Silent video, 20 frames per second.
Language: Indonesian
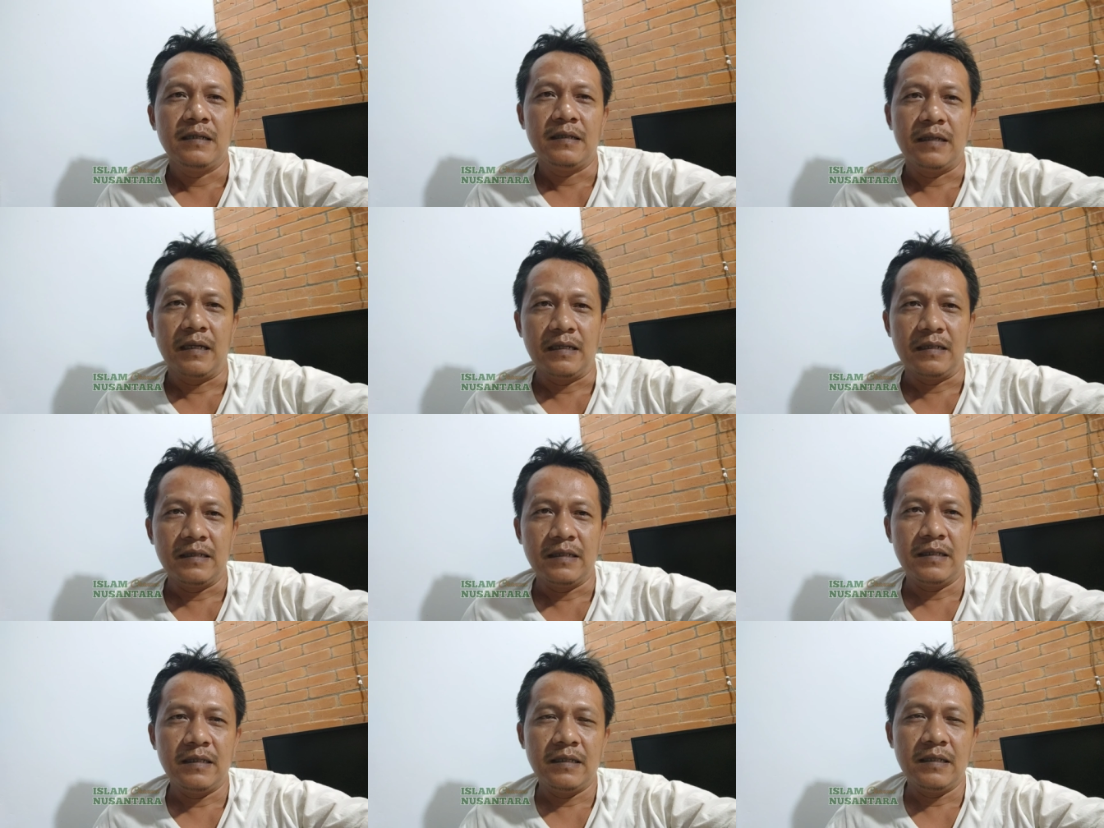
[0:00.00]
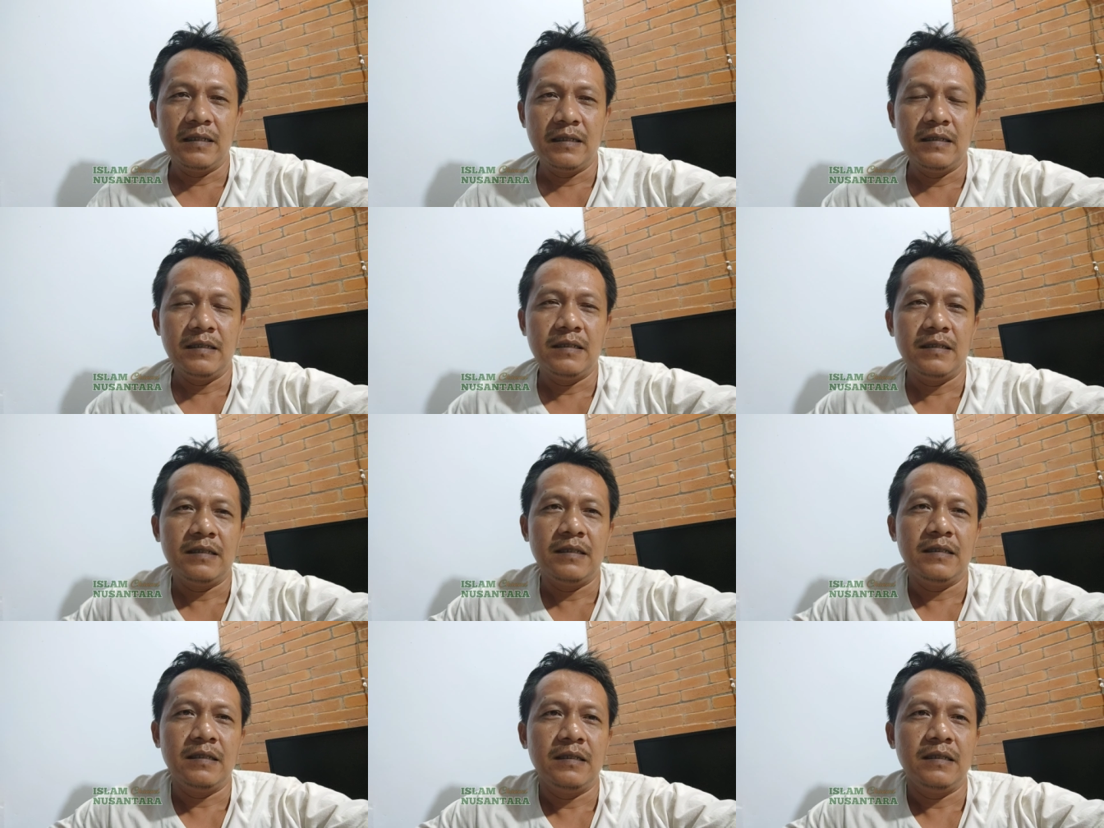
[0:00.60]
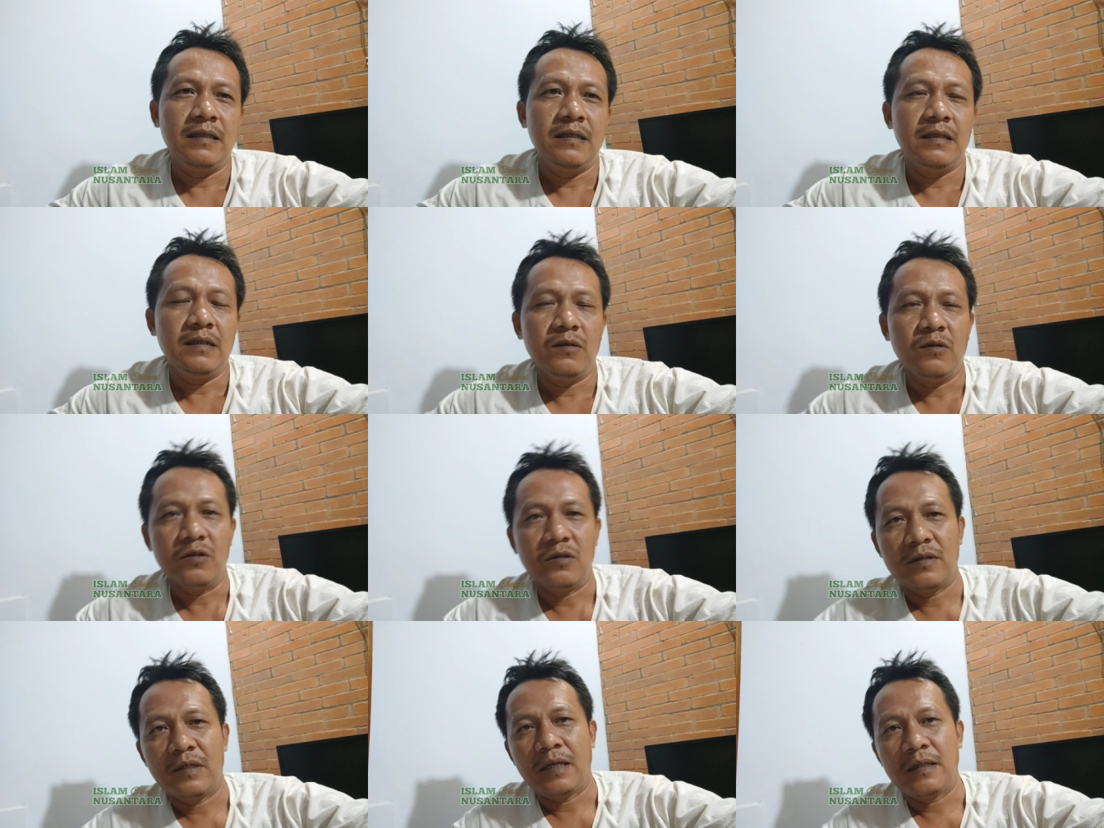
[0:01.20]
dan sini di
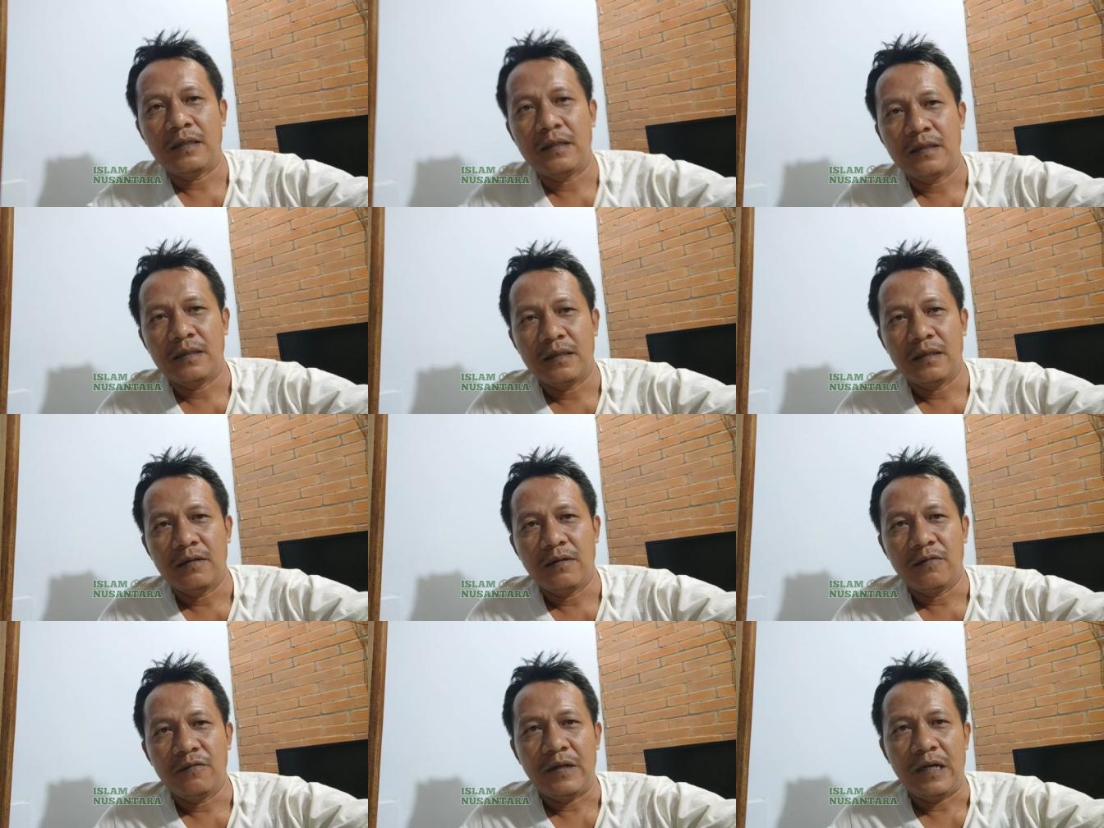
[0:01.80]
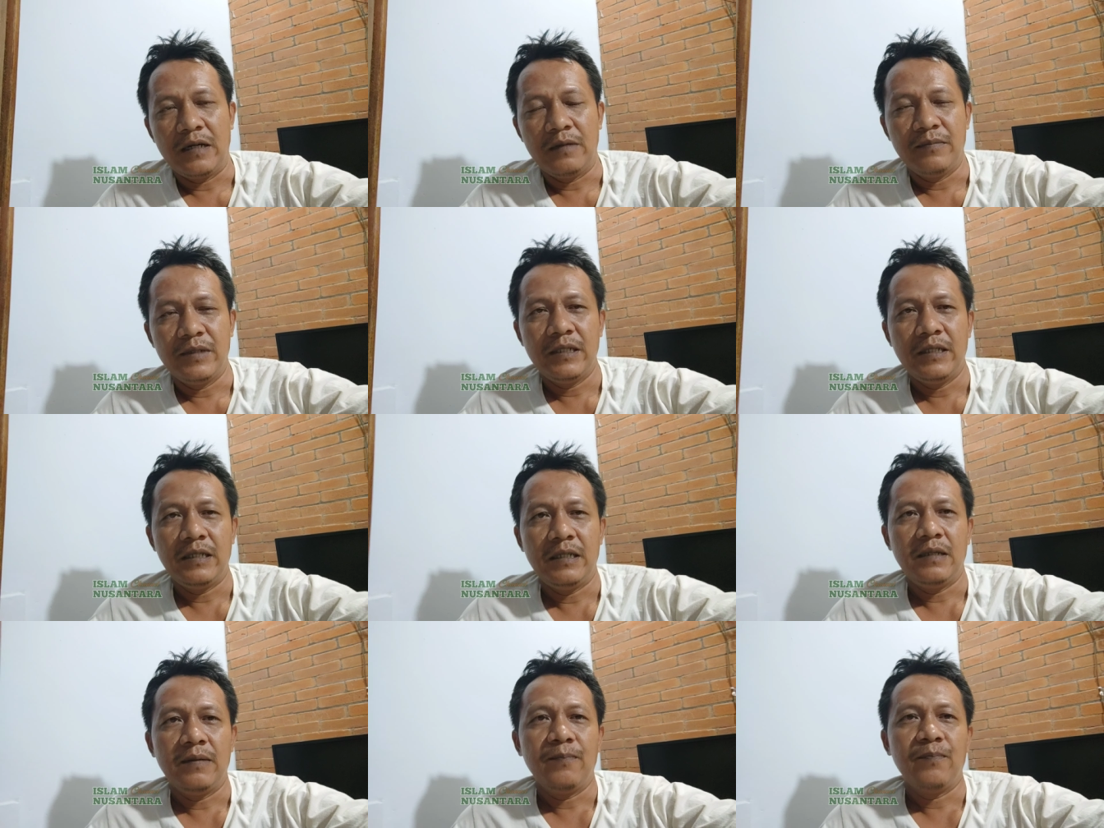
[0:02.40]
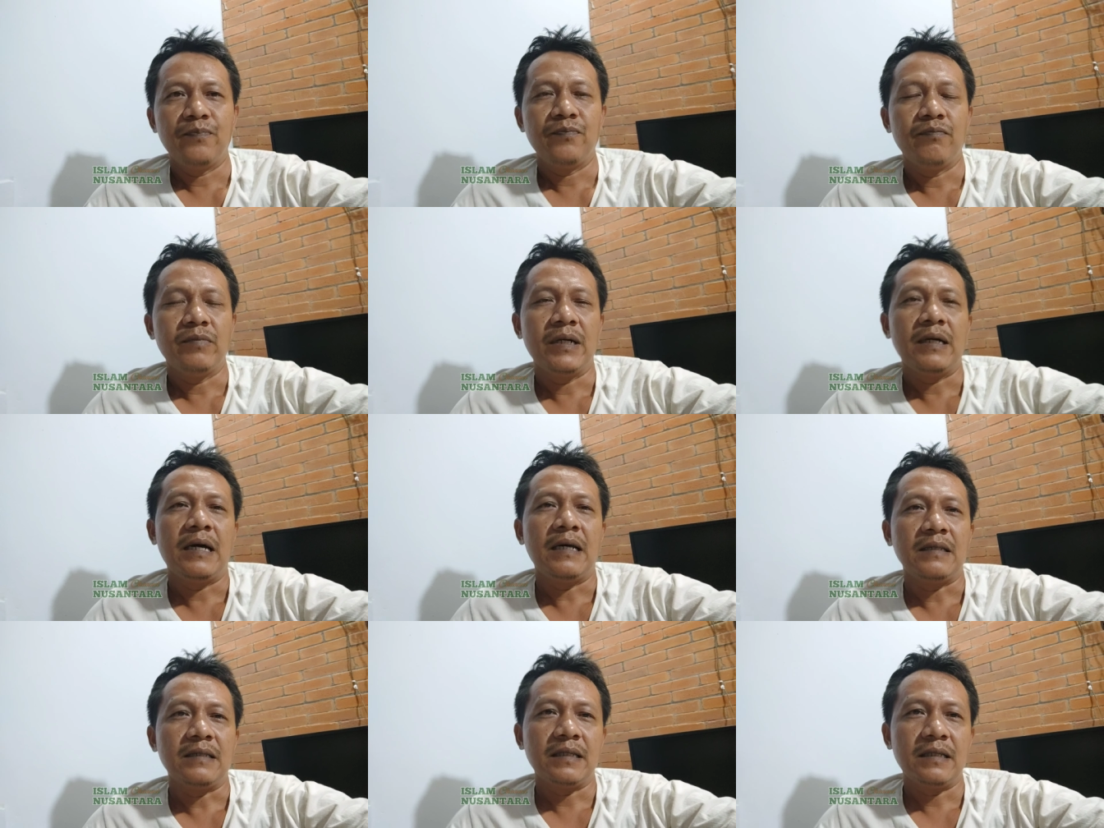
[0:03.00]
Ustadz Fahim ini
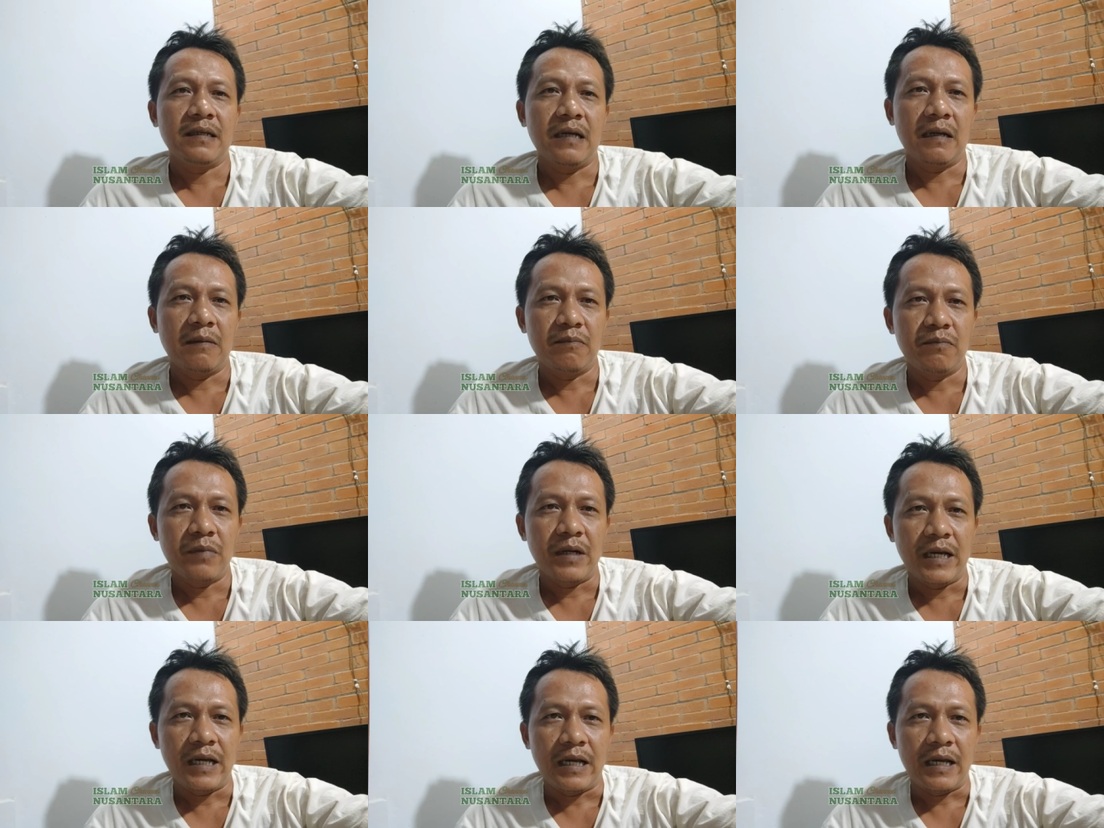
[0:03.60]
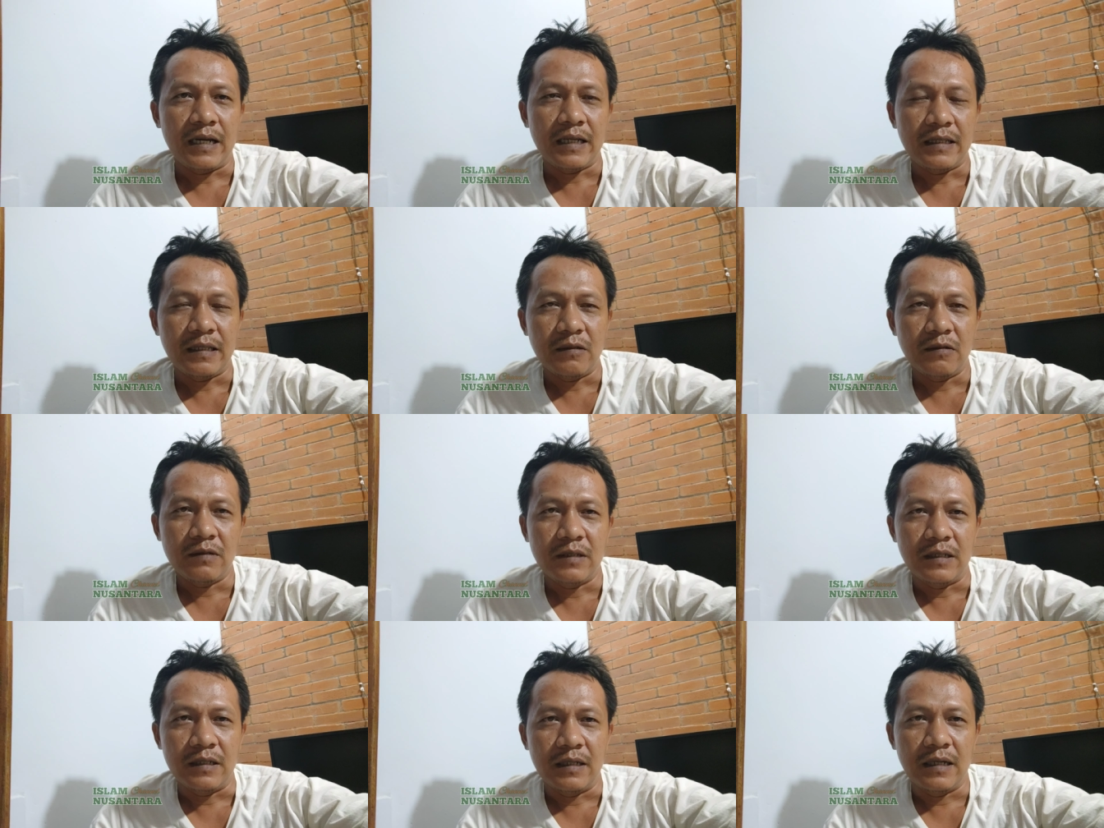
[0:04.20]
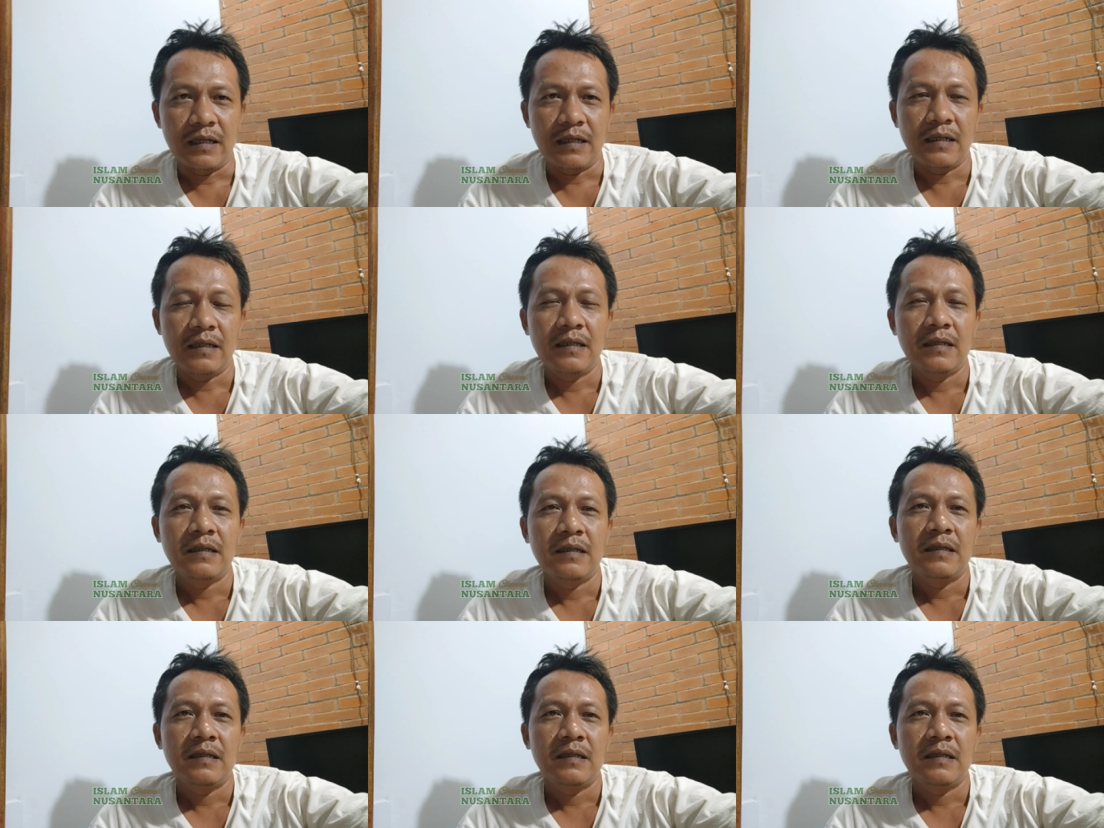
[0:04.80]
mengartikan pleret itu dengan